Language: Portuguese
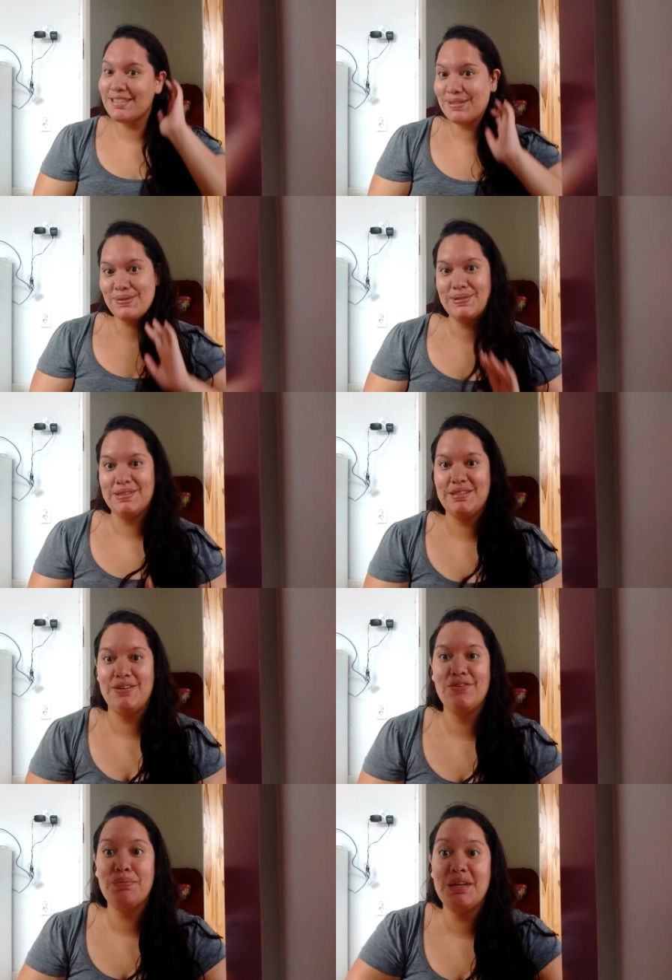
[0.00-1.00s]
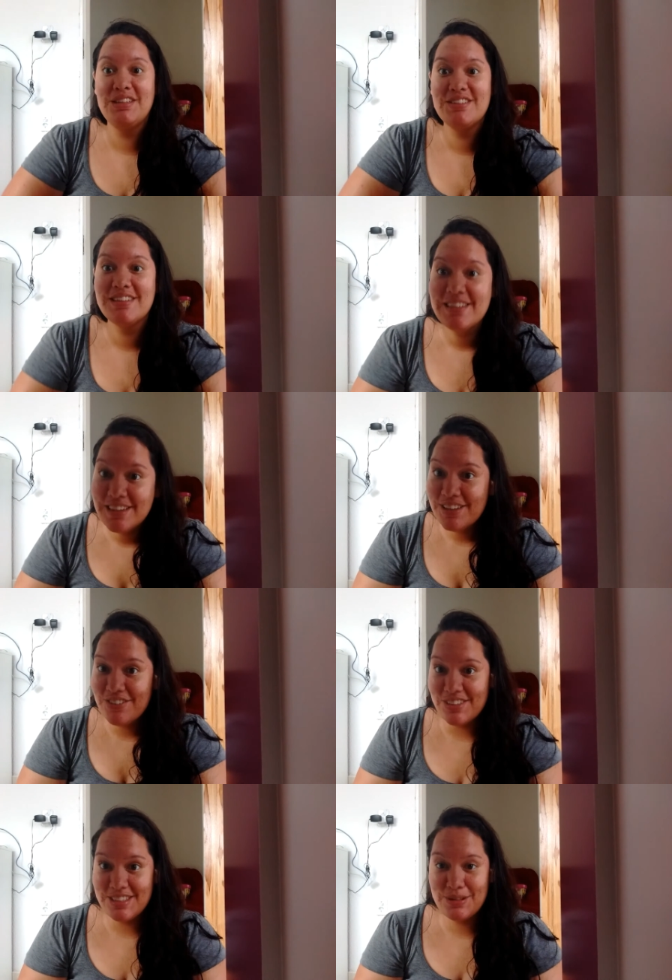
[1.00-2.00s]
Estou eu aqui novamente,
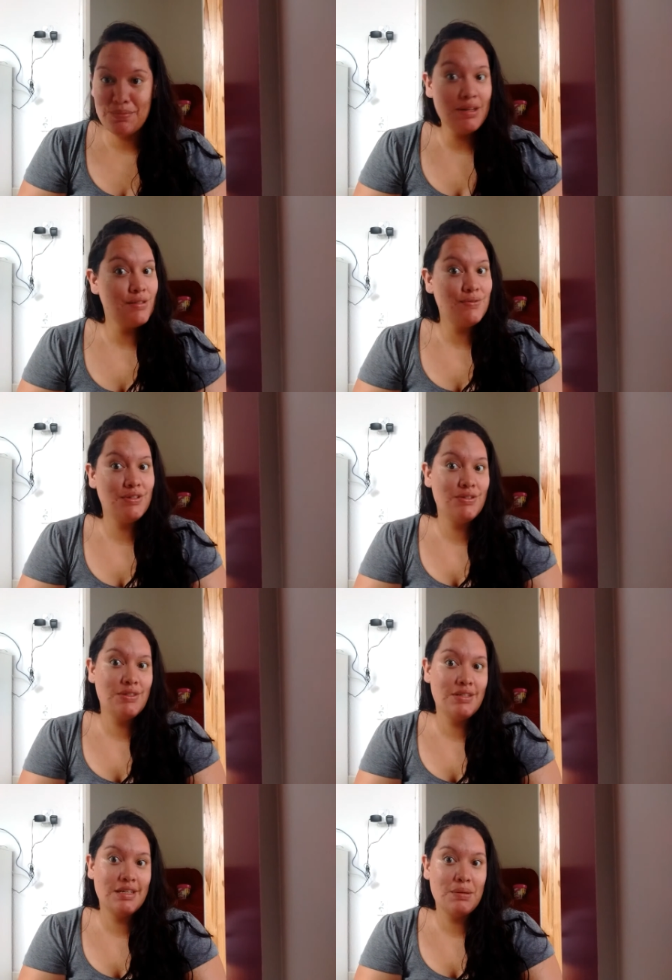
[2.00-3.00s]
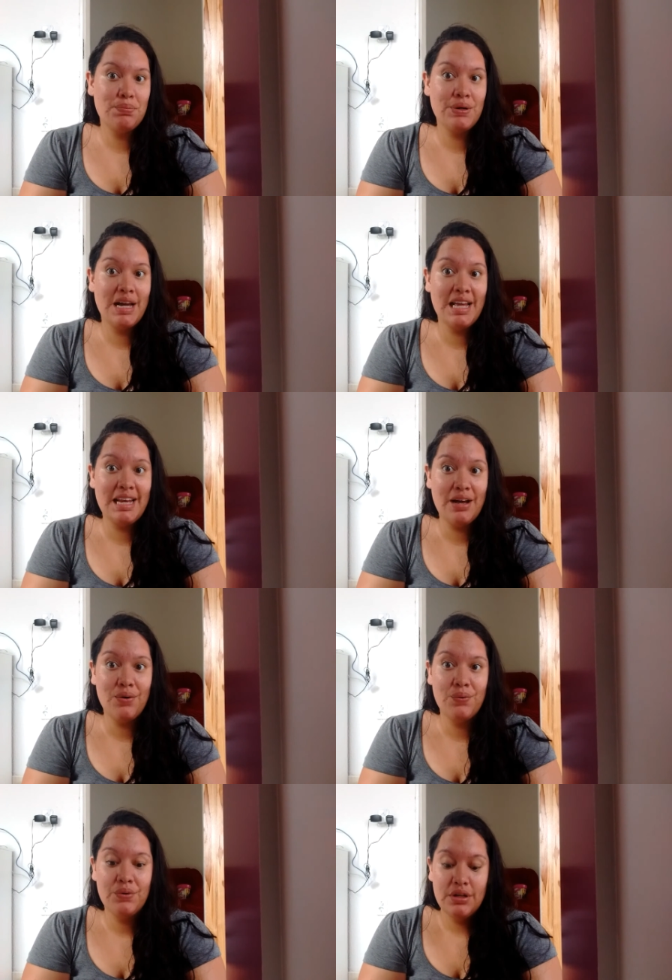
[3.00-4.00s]
fazendo mais um videozinho aqui pro
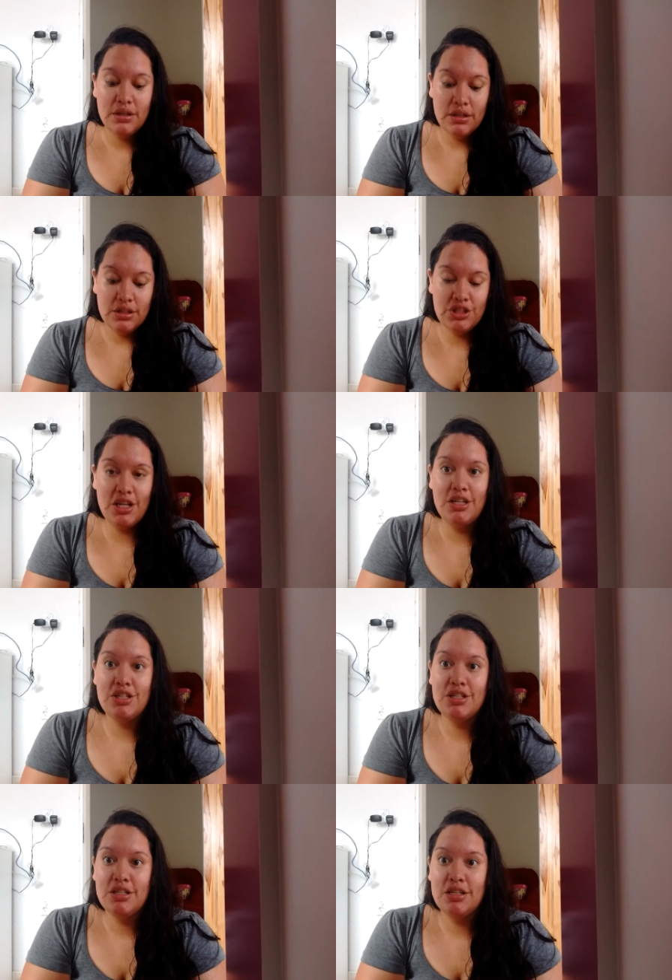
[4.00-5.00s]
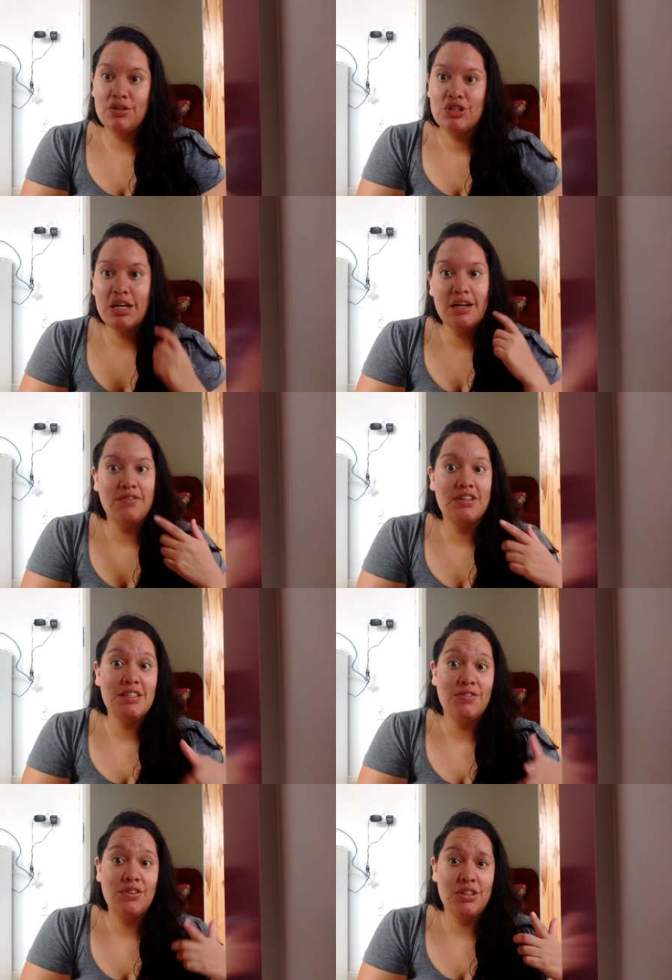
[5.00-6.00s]
canal. Gente, eu já gravei
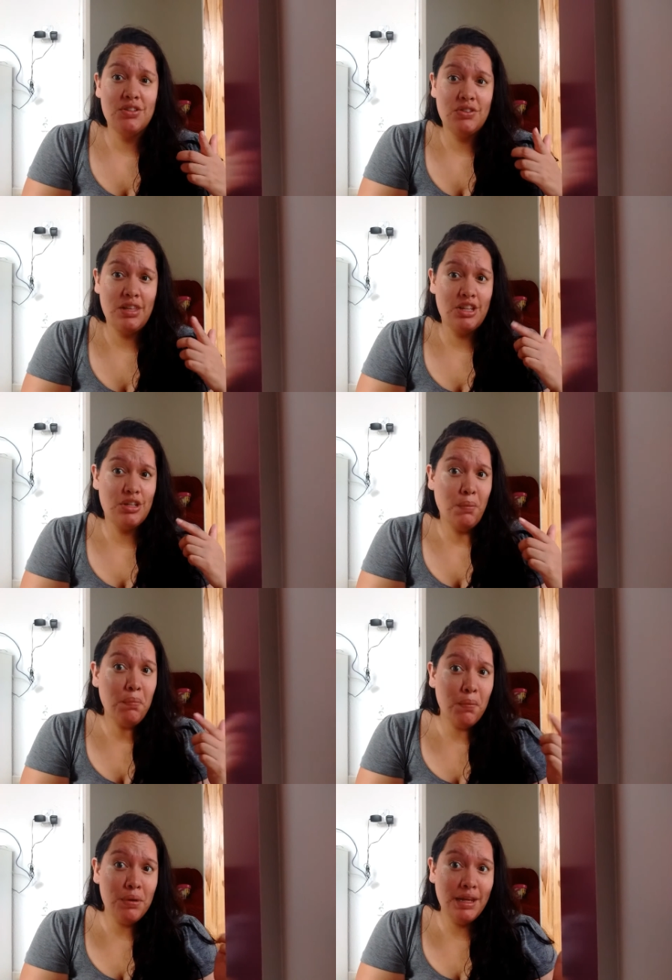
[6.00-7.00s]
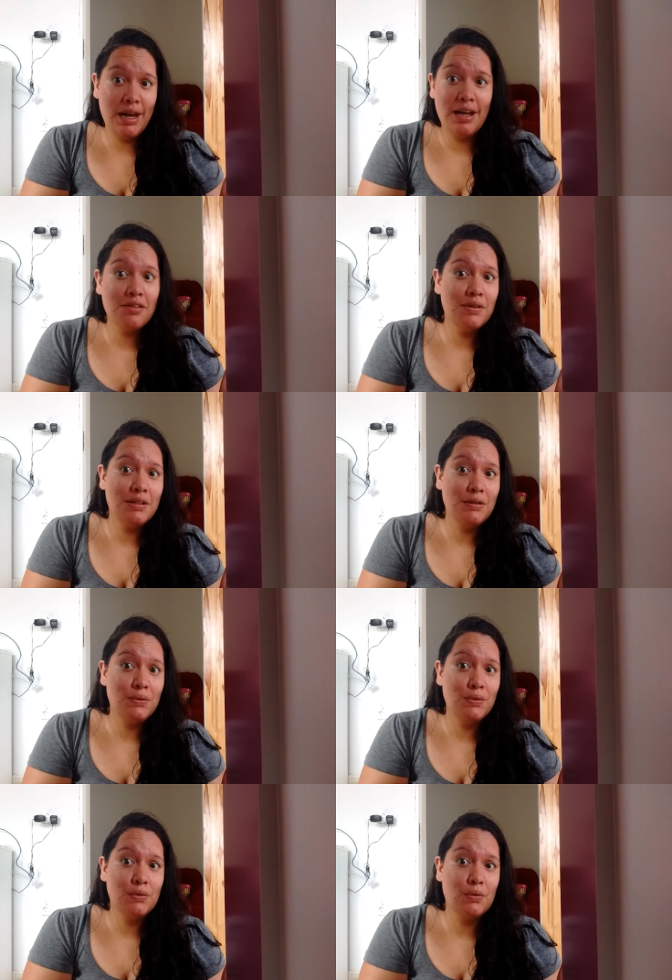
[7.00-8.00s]
esse vídeo, até tinha publicado ele
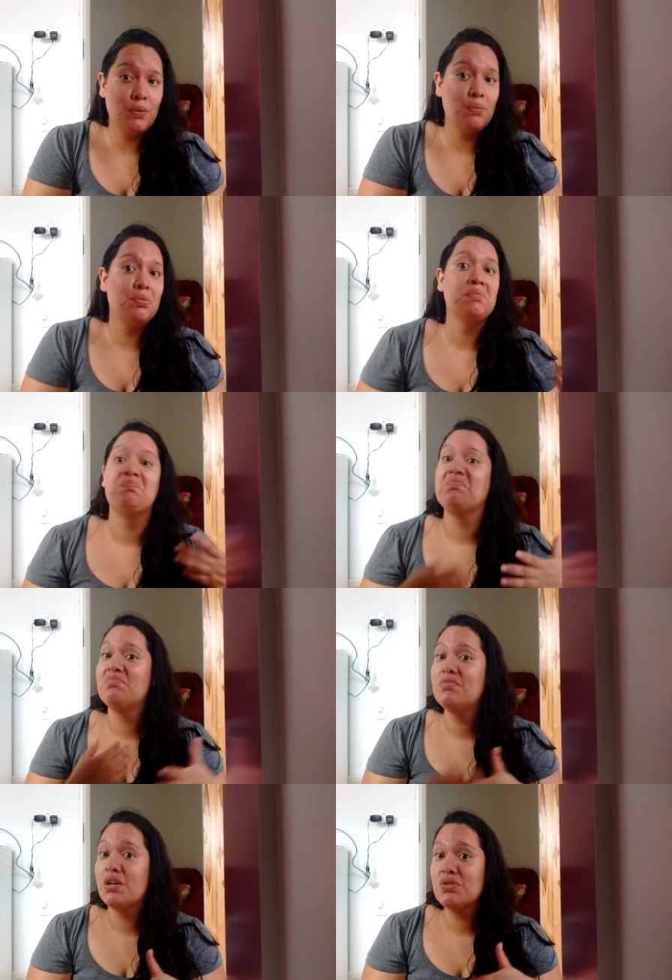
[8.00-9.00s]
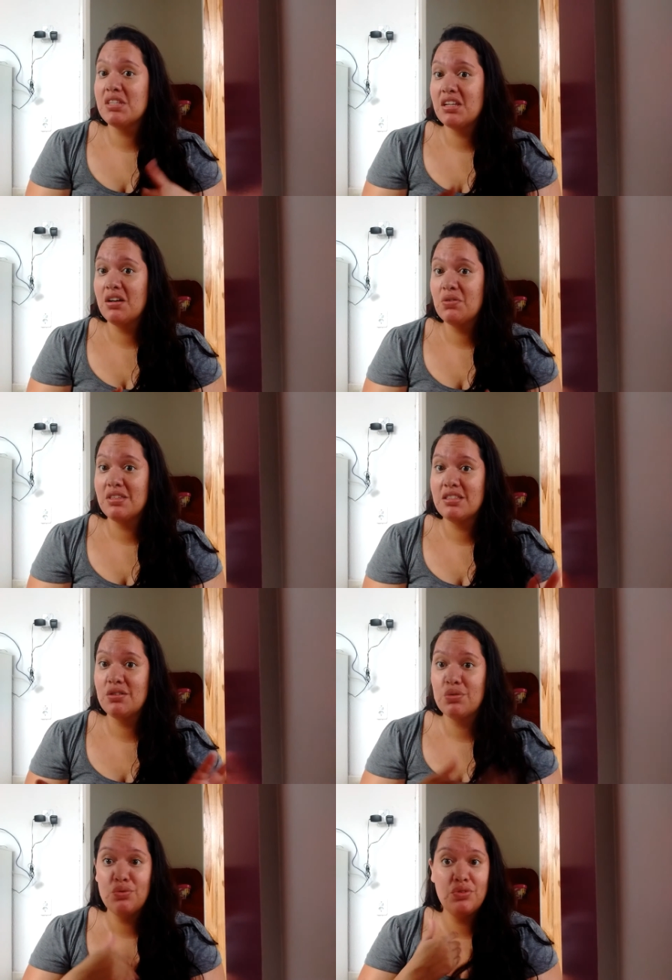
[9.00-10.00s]
no YouTube. Não sei o que
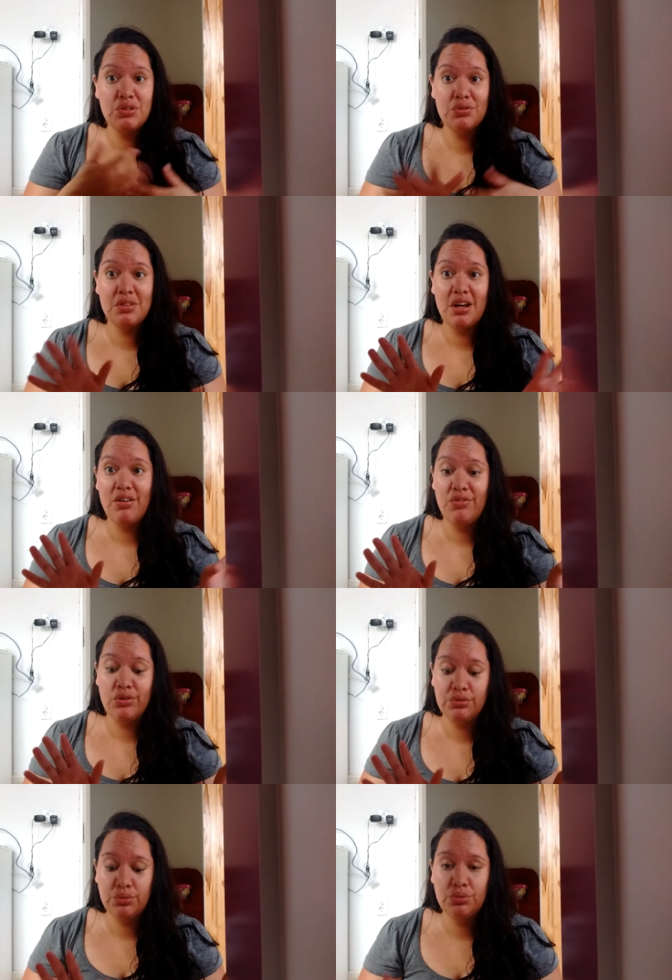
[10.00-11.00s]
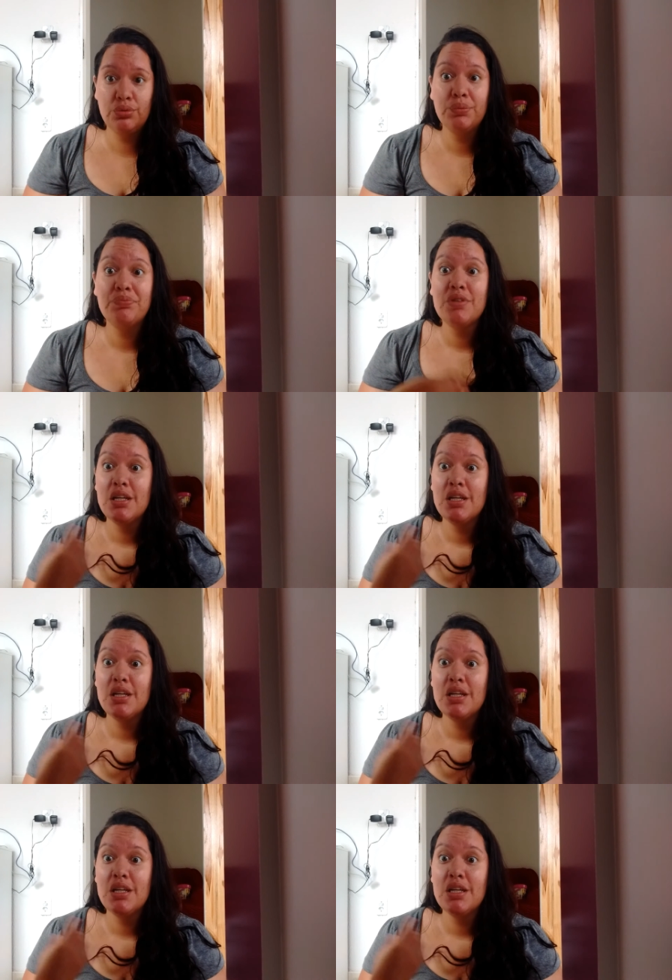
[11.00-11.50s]
aconteceu, que o vídeo travou tudo.